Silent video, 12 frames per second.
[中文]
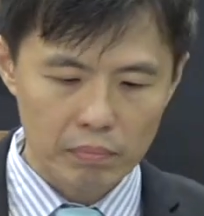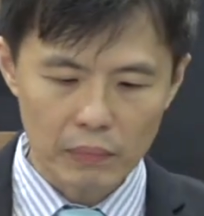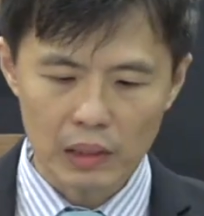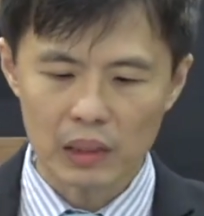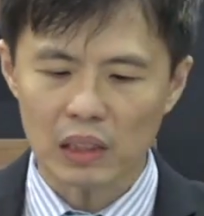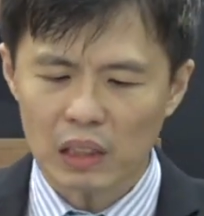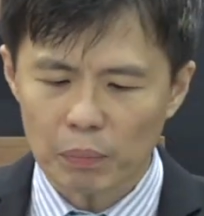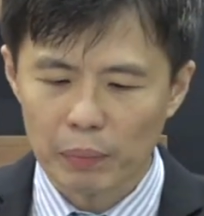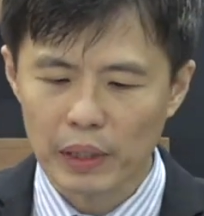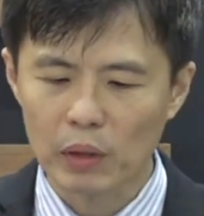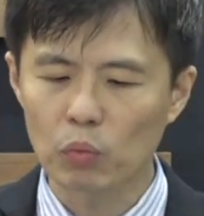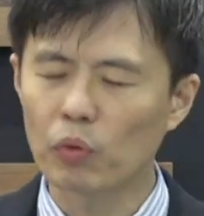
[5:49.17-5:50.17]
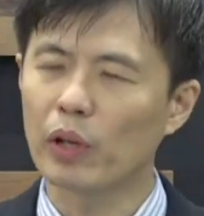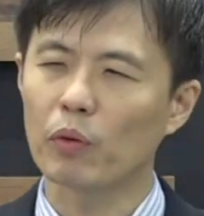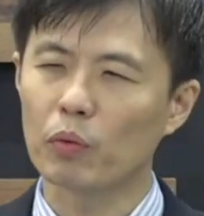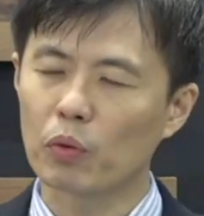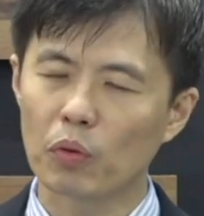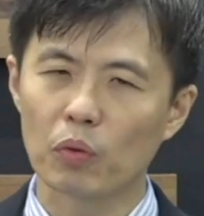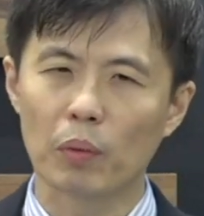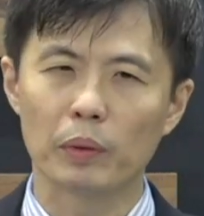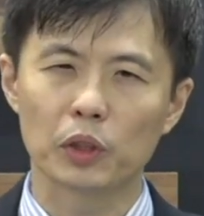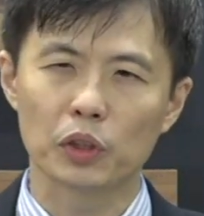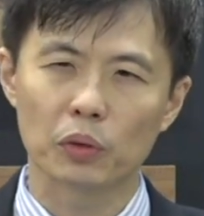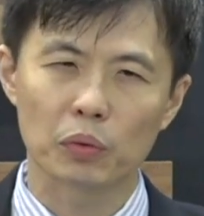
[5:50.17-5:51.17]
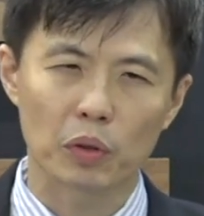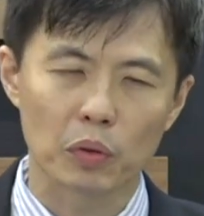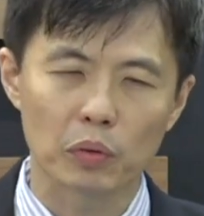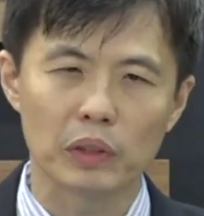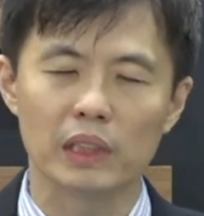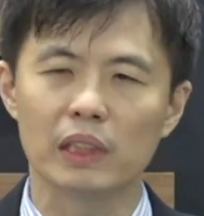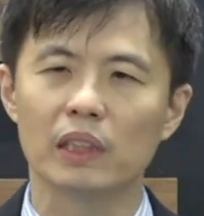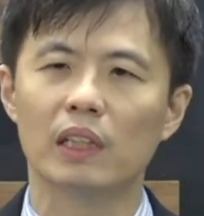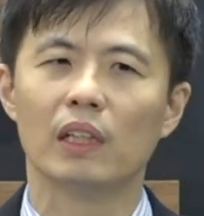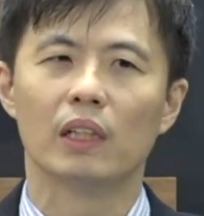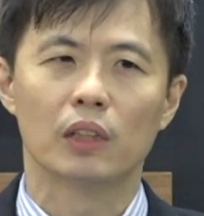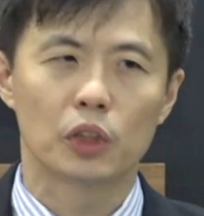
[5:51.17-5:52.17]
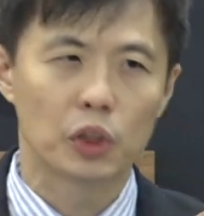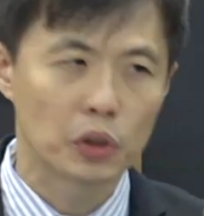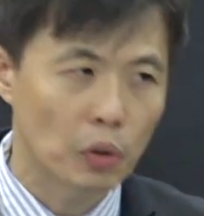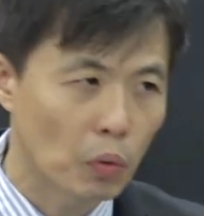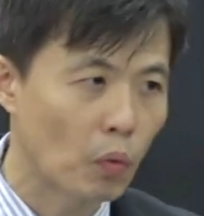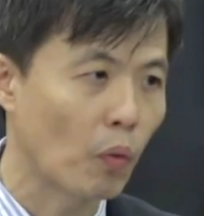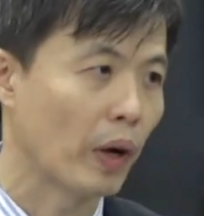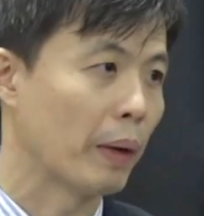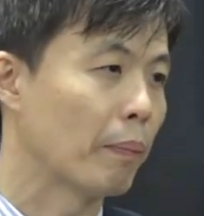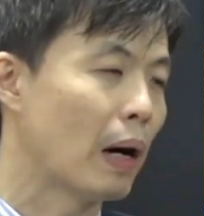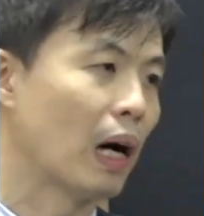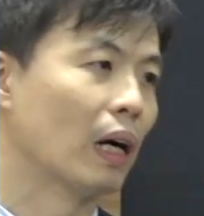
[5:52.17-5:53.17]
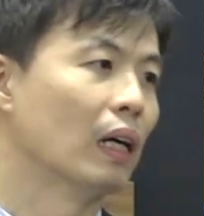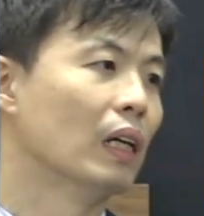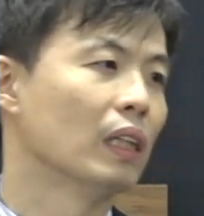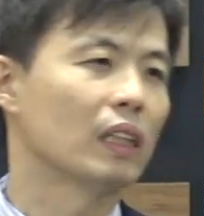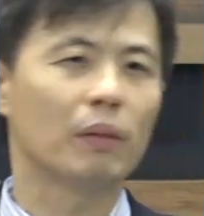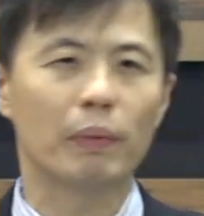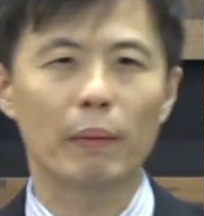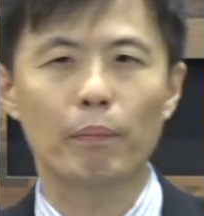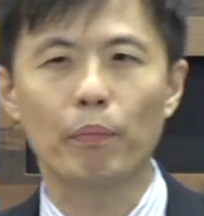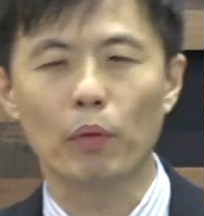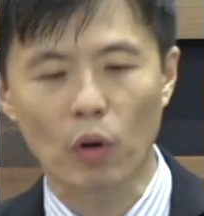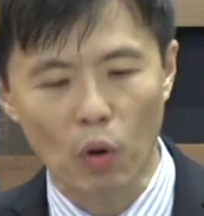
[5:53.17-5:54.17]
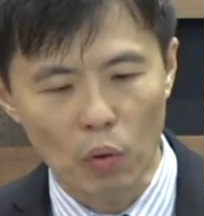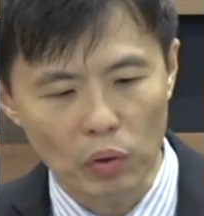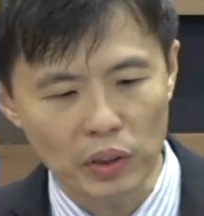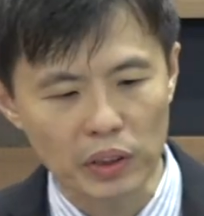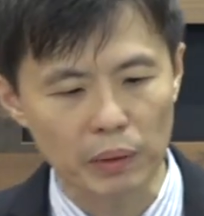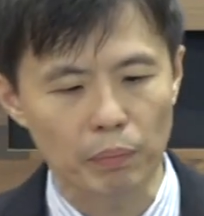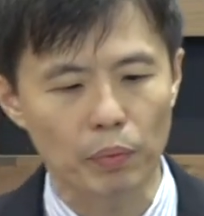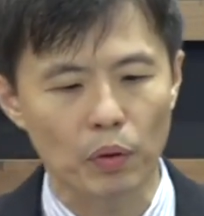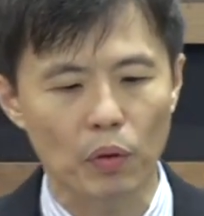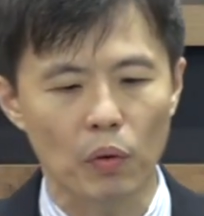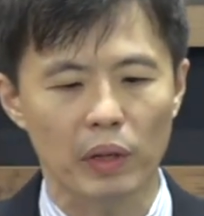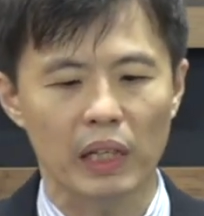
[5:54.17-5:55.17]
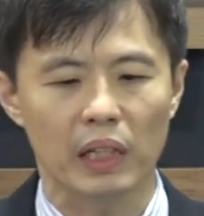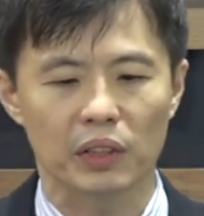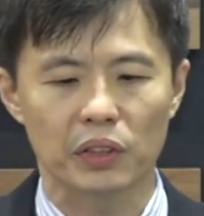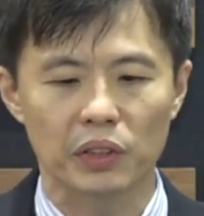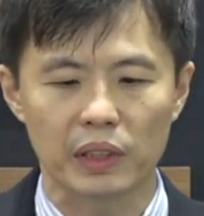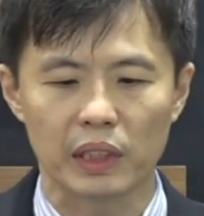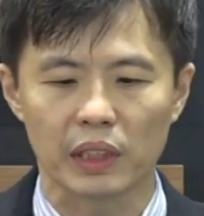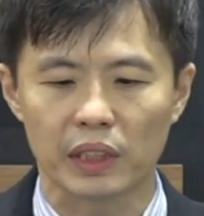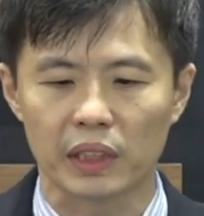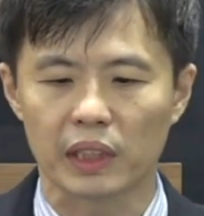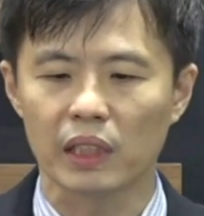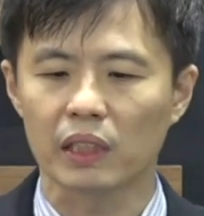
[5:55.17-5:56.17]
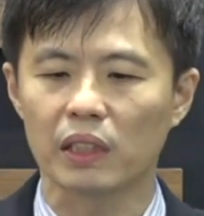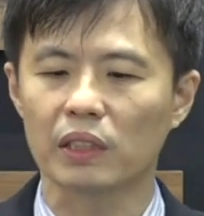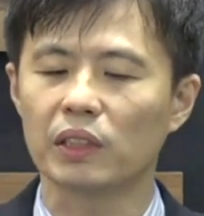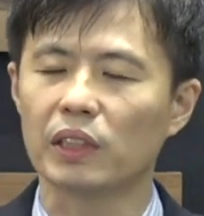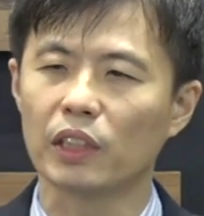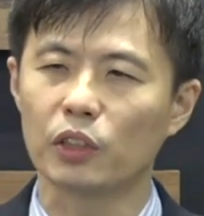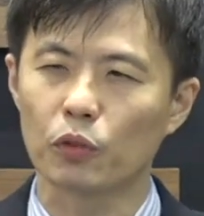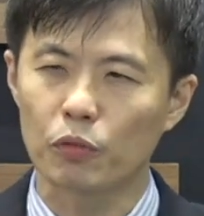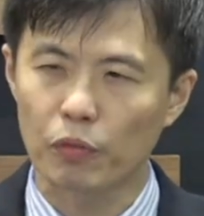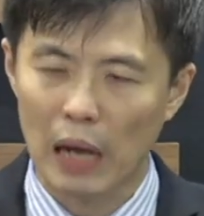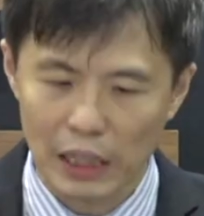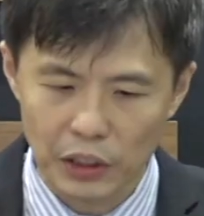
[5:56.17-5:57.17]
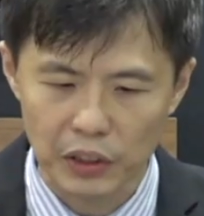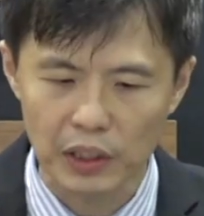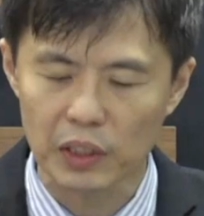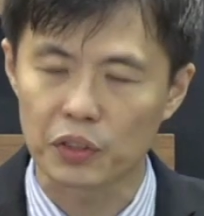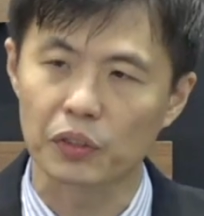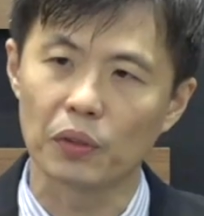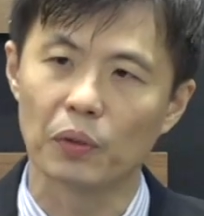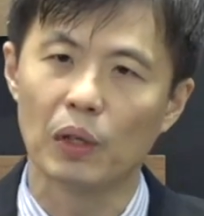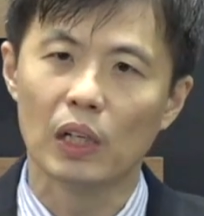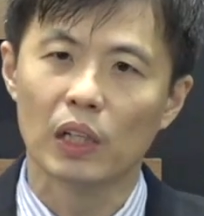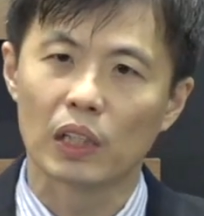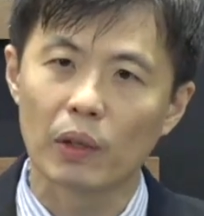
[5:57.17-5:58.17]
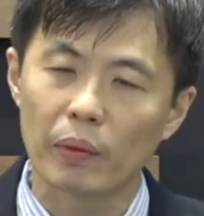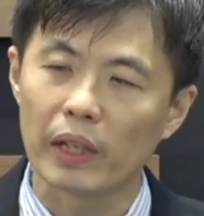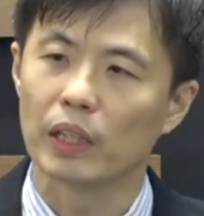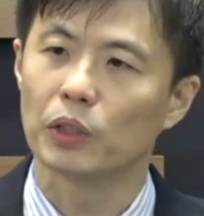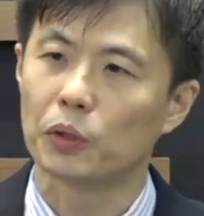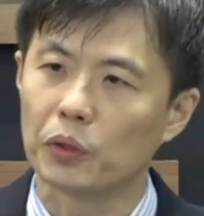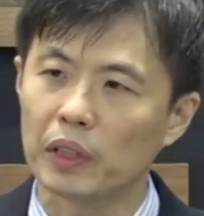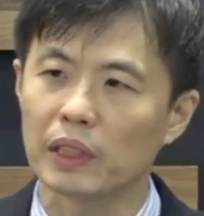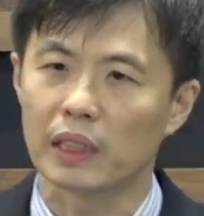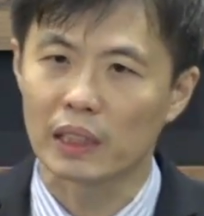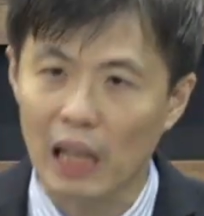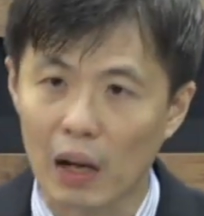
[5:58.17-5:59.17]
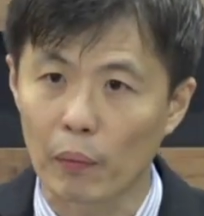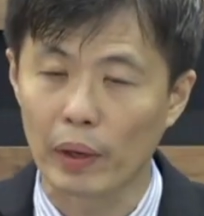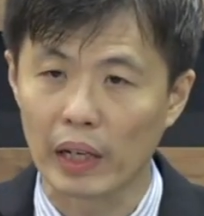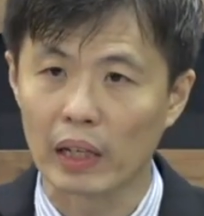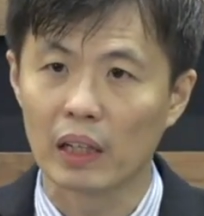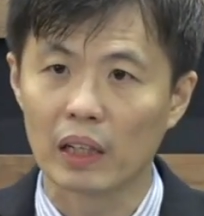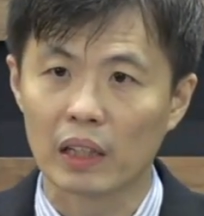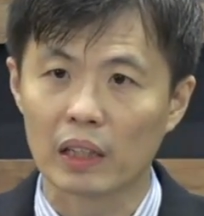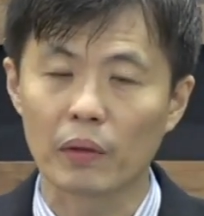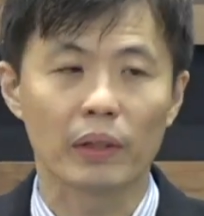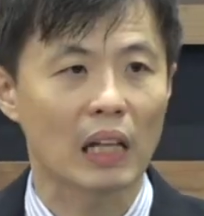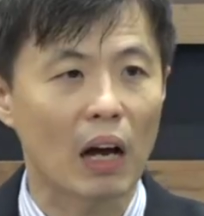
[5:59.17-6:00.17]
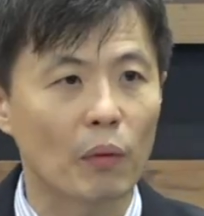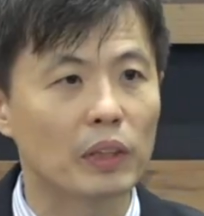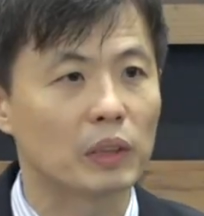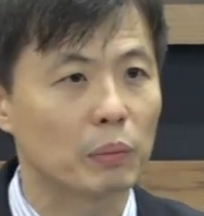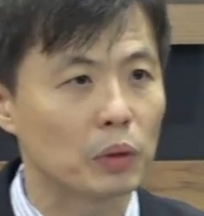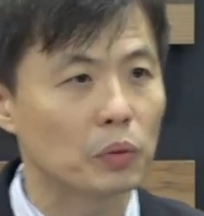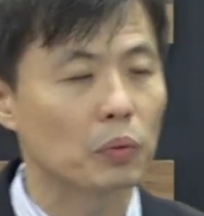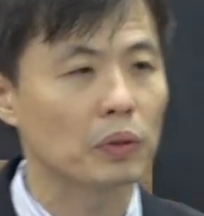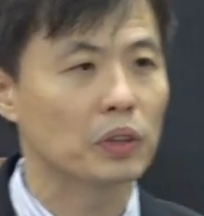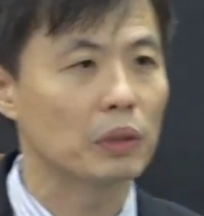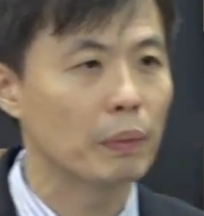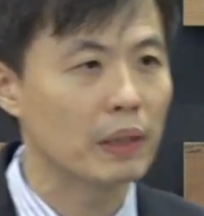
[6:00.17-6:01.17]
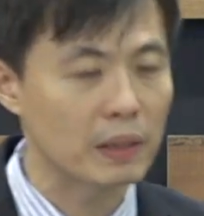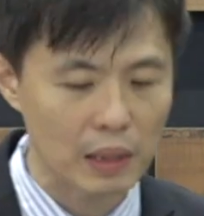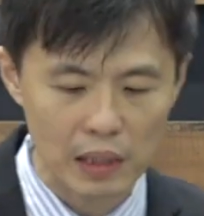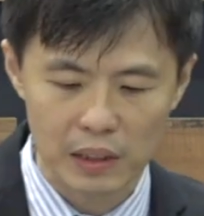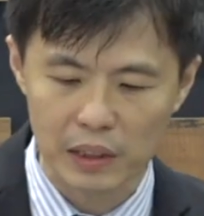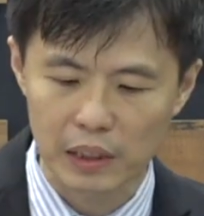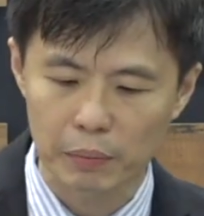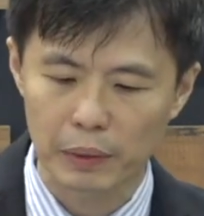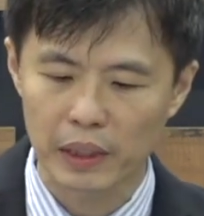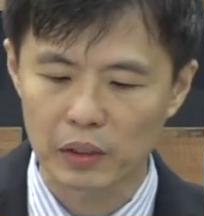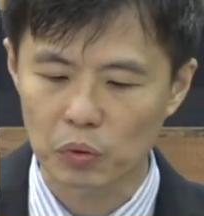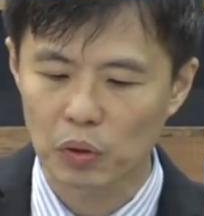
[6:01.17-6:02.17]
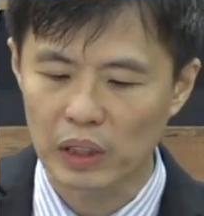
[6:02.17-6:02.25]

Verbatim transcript: 特别无缘无故，我们受攻击、受毁谤。特别不公正、不公义的事情、邪恶的事情就发生的时候，各位学习大卫。各位大卫怎么说？诗篇三十七篇说：“你